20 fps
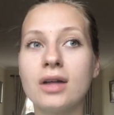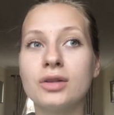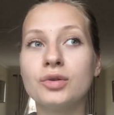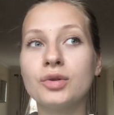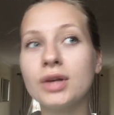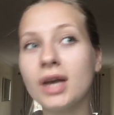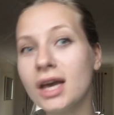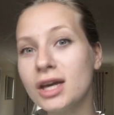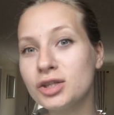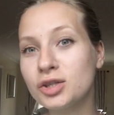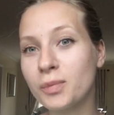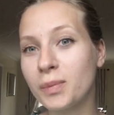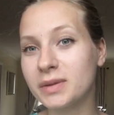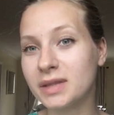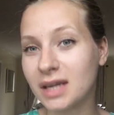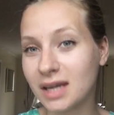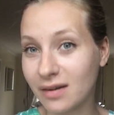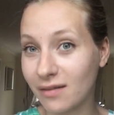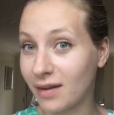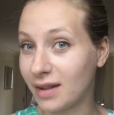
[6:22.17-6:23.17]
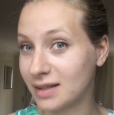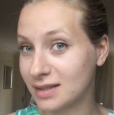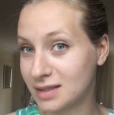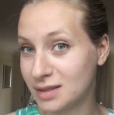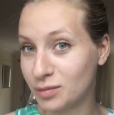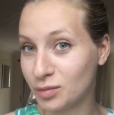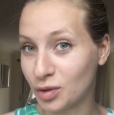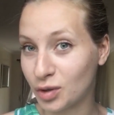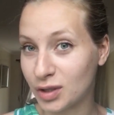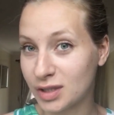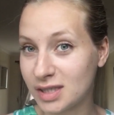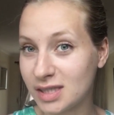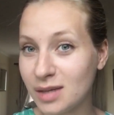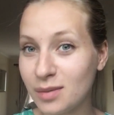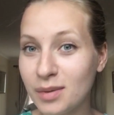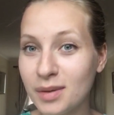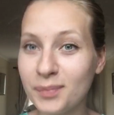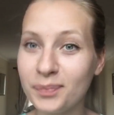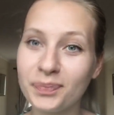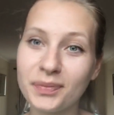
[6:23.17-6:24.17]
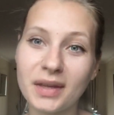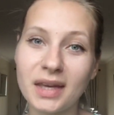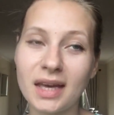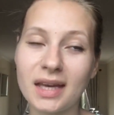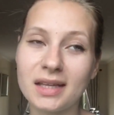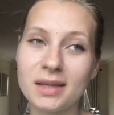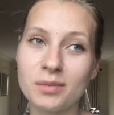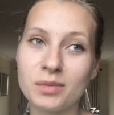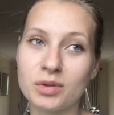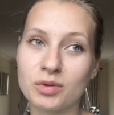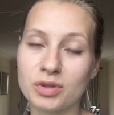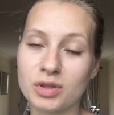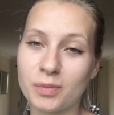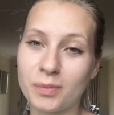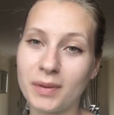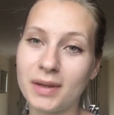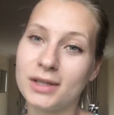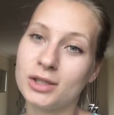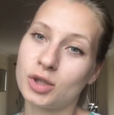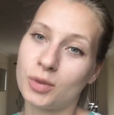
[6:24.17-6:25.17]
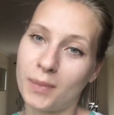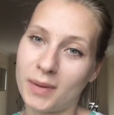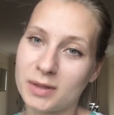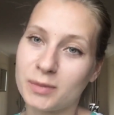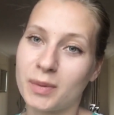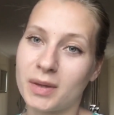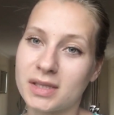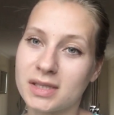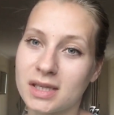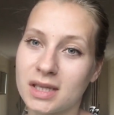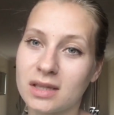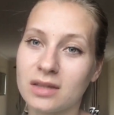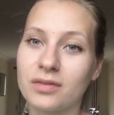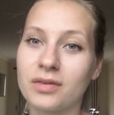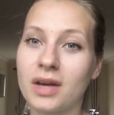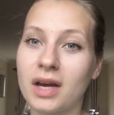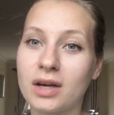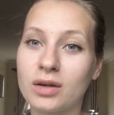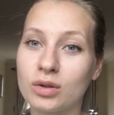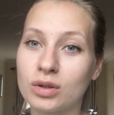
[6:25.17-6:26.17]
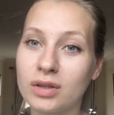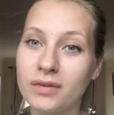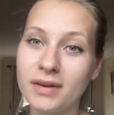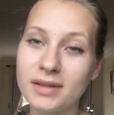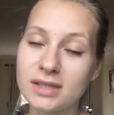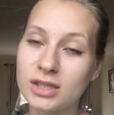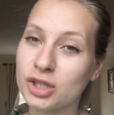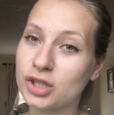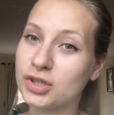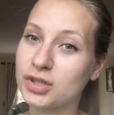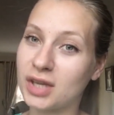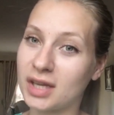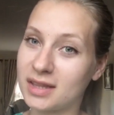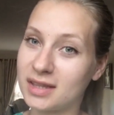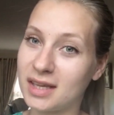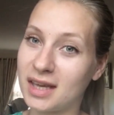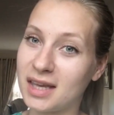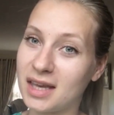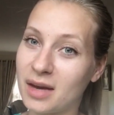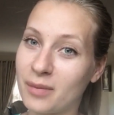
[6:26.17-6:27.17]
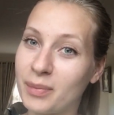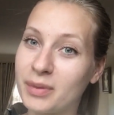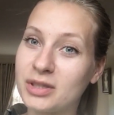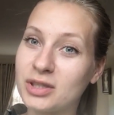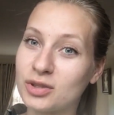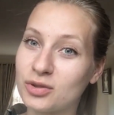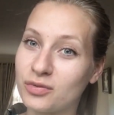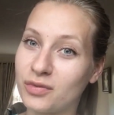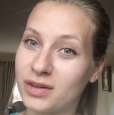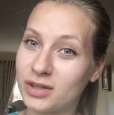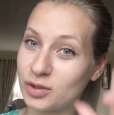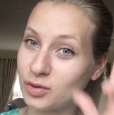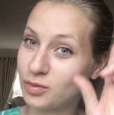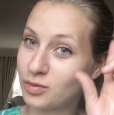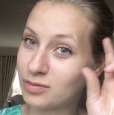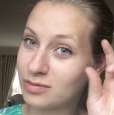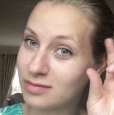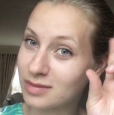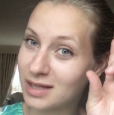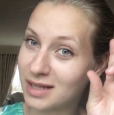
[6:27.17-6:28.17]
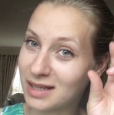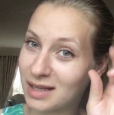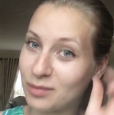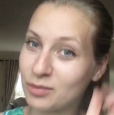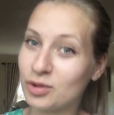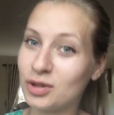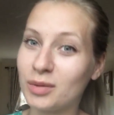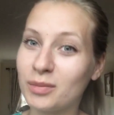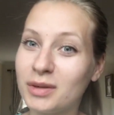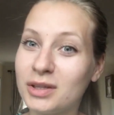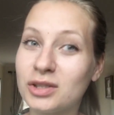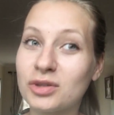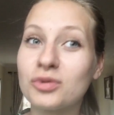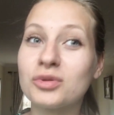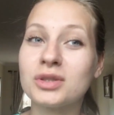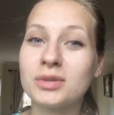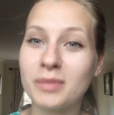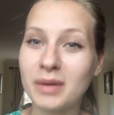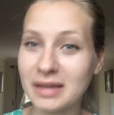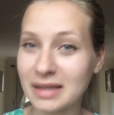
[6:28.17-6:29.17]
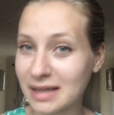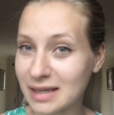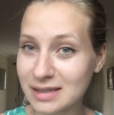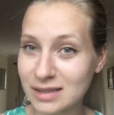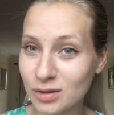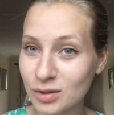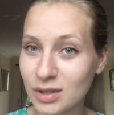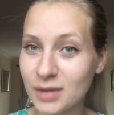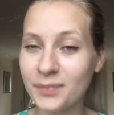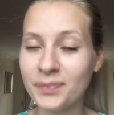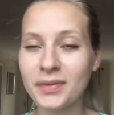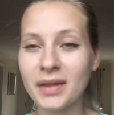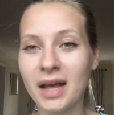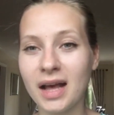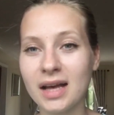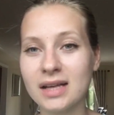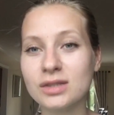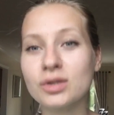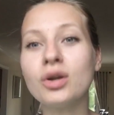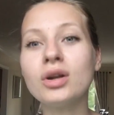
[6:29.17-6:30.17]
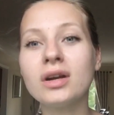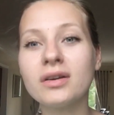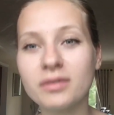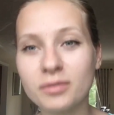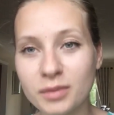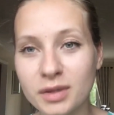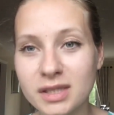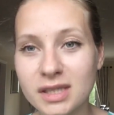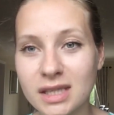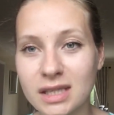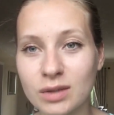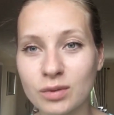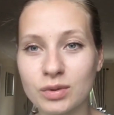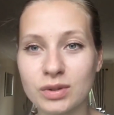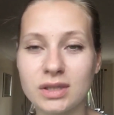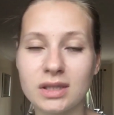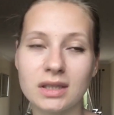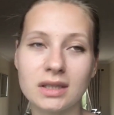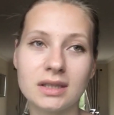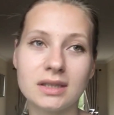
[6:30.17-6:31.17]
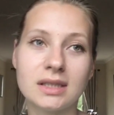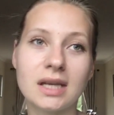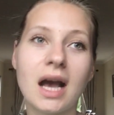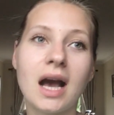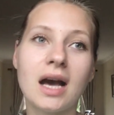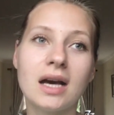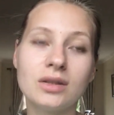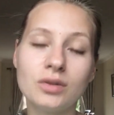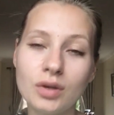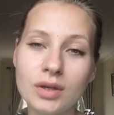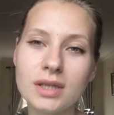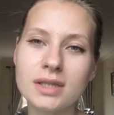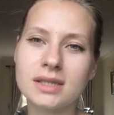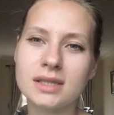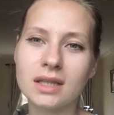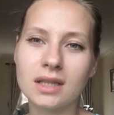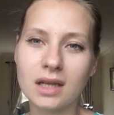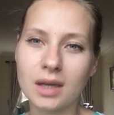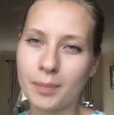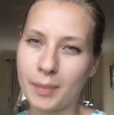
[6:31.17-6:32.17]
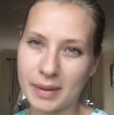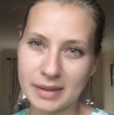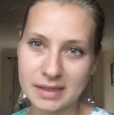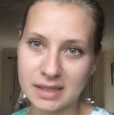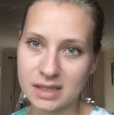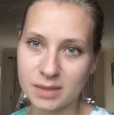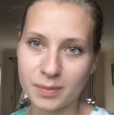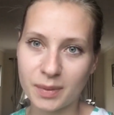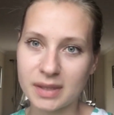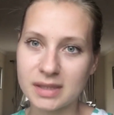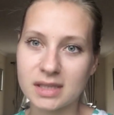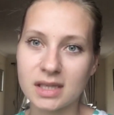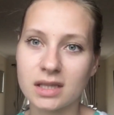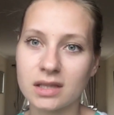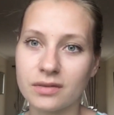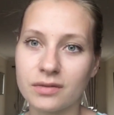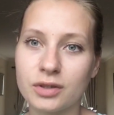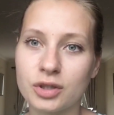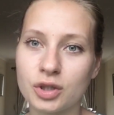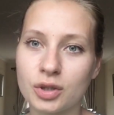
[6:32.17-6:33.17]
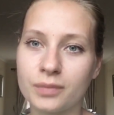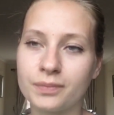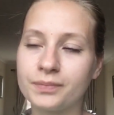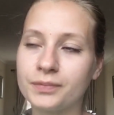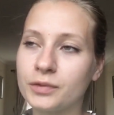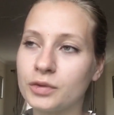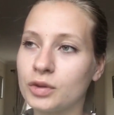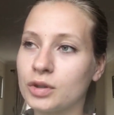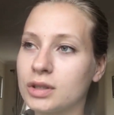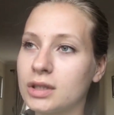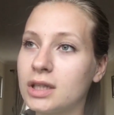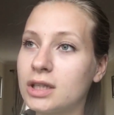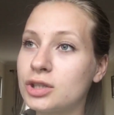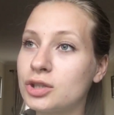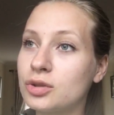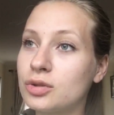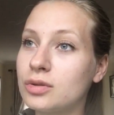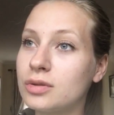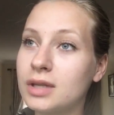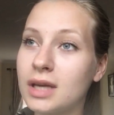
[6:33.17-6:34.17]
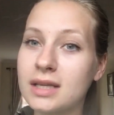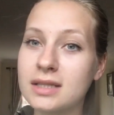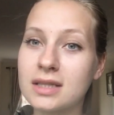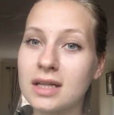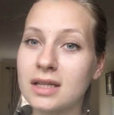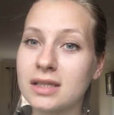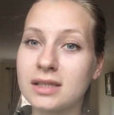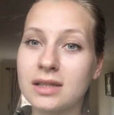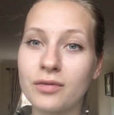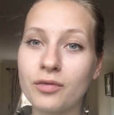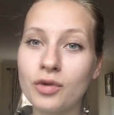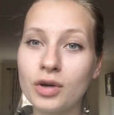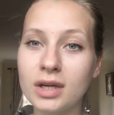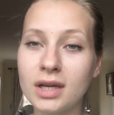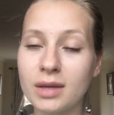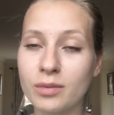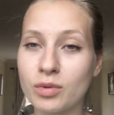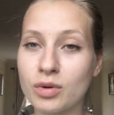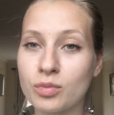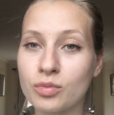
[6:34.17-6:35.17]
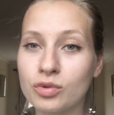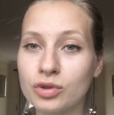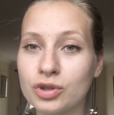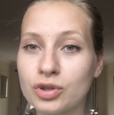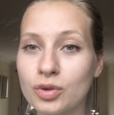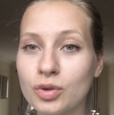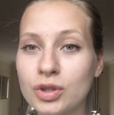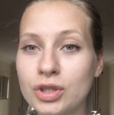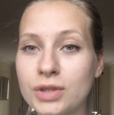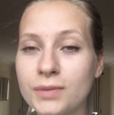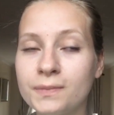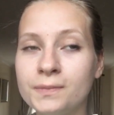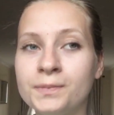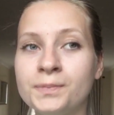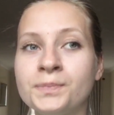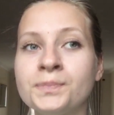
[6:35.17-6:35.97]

Но я еще поторговалась немного с ними, и они мне уступили еще 5%. Я говорю, давайте 60 дней я подержу вашу рекламную табличку у себя на газоне, сколько вы мне скидку сделаете? Но они сделали 5-10% еще. Вот, так что я осталась довольна, и мой муж тоже.